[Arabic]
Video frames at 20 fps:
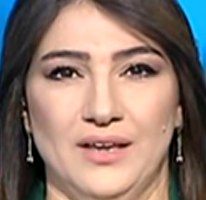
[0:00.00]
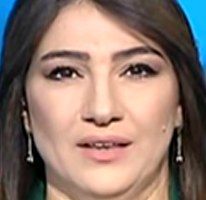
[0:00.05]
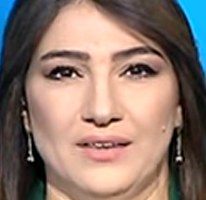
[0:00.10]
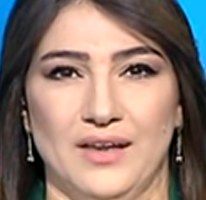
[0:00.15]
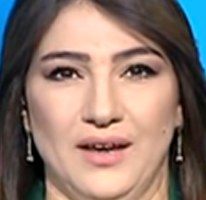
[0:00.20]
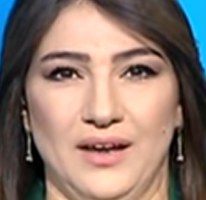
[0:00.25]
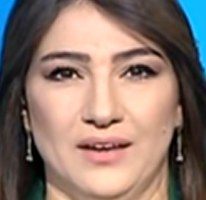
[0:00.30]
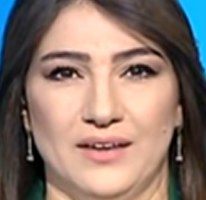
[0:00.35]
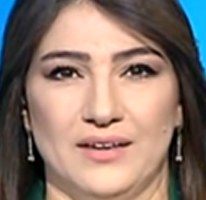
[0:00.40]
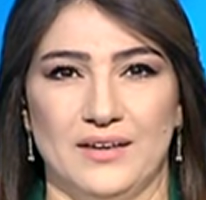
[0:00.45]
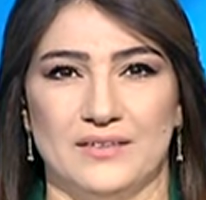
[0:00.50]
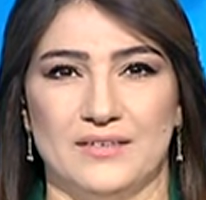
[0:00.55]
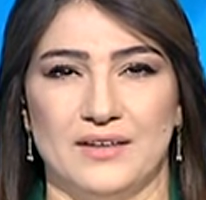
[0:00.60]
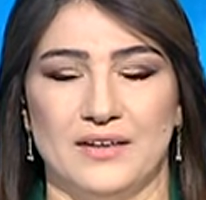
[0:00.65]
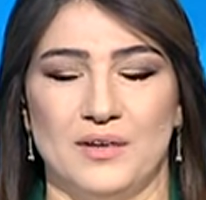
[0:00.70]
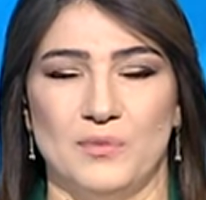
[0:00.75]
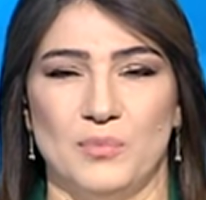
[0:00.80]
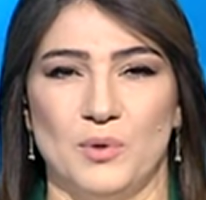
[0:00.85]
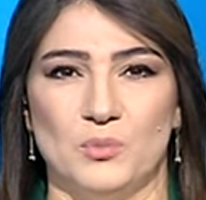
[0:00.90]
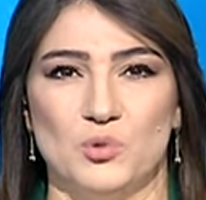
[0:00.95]
تحية
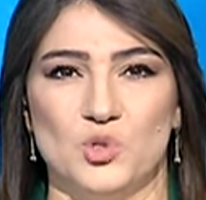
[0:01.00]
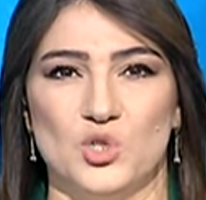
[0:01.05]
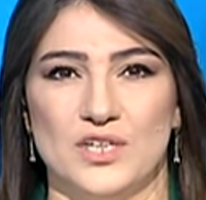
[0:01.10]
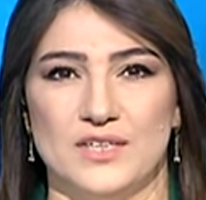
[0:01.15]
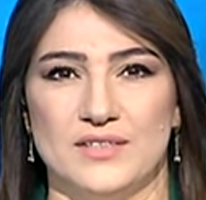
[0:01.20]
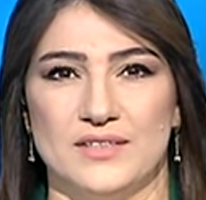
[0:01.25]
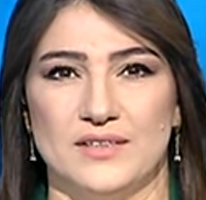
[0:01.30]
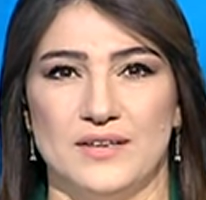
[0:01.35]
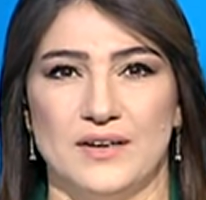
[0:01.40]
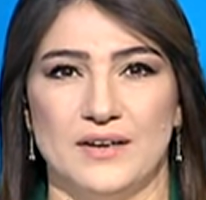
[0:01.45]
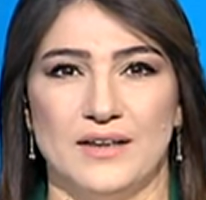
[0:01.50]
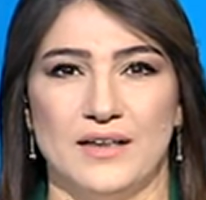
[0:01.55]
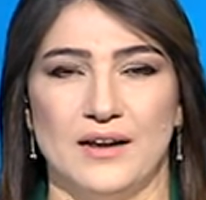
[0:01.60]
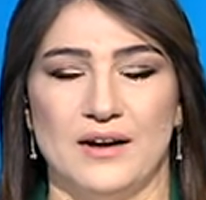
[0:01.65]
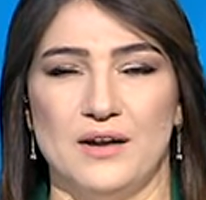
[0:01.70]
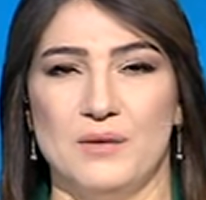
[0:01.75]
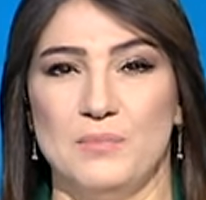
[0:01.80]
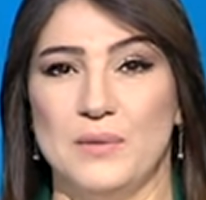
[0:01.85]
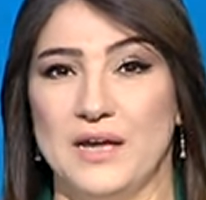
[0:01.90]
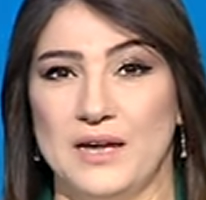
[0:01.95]
طيبة مشاهدينا
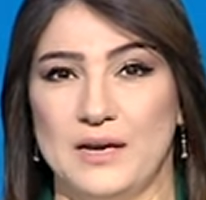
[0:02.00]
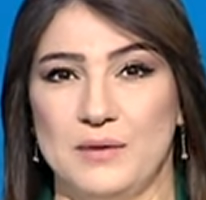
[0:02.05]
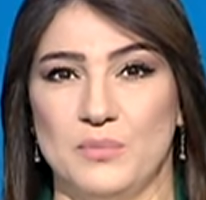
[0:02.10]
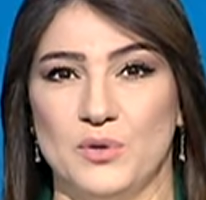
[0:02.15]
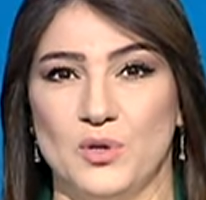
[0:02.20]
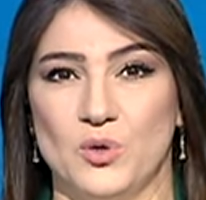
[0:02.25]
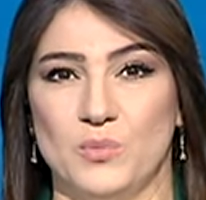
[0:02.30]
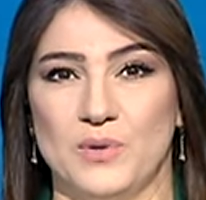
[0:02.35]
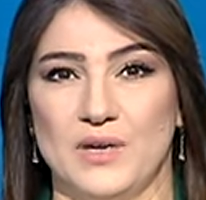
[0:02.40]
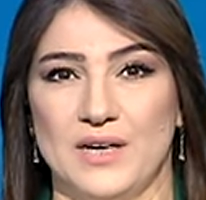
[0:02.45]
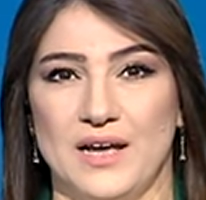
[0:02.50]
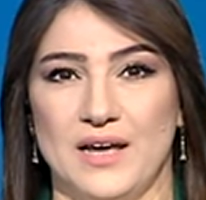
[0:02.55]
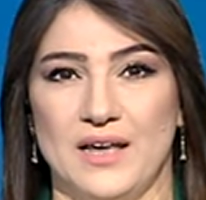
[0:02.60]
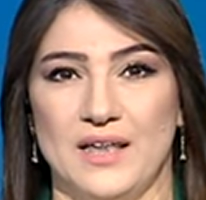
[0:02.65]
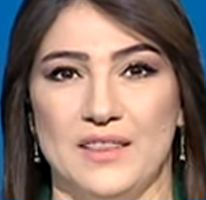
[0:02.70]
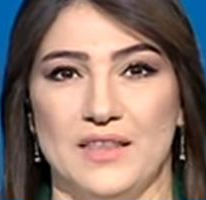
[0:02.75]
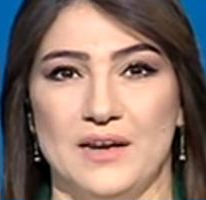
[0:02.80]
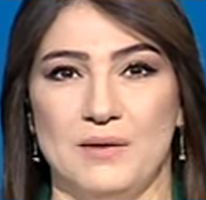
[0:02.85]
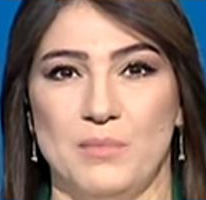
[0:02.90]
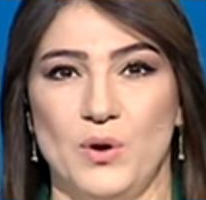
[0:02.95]
الكرام أهلا بكم إلى
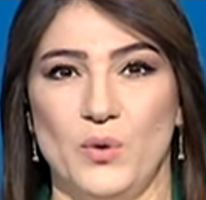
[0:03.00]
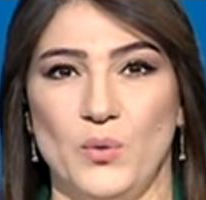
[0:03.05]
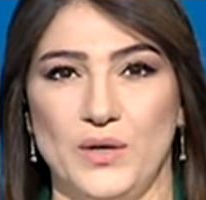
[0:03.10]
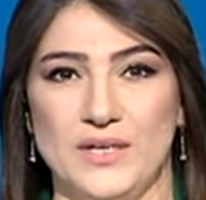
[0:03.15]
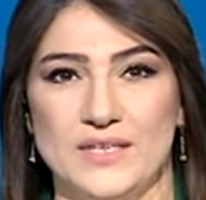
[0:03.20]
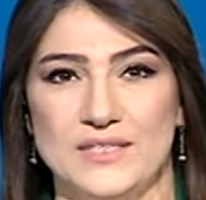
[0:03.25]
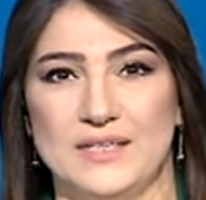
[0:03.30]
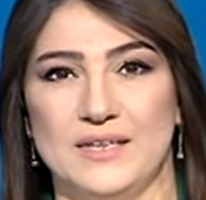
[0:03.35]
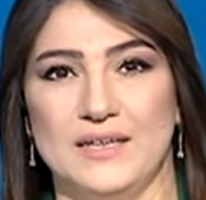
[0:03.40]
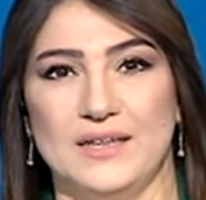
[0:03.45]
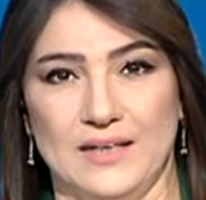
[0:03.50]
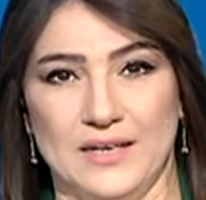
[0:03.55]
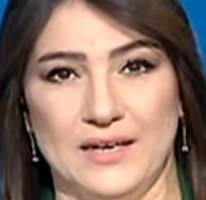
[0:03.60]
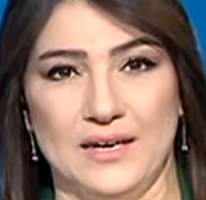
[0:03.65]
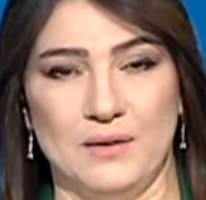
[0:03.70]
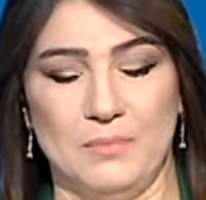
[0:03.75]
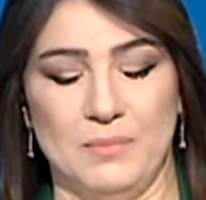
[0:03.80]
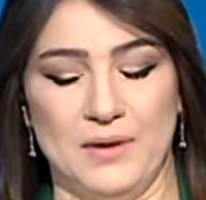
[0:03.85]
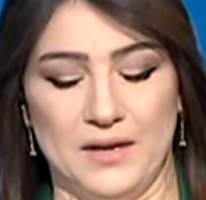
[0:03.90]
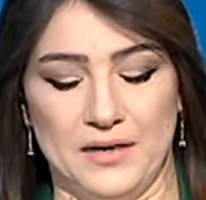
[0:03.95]
هذا الموعد
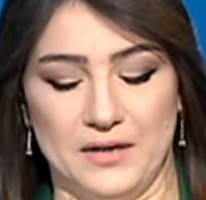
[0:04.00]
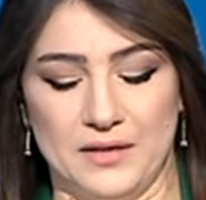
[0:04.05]
الإخباري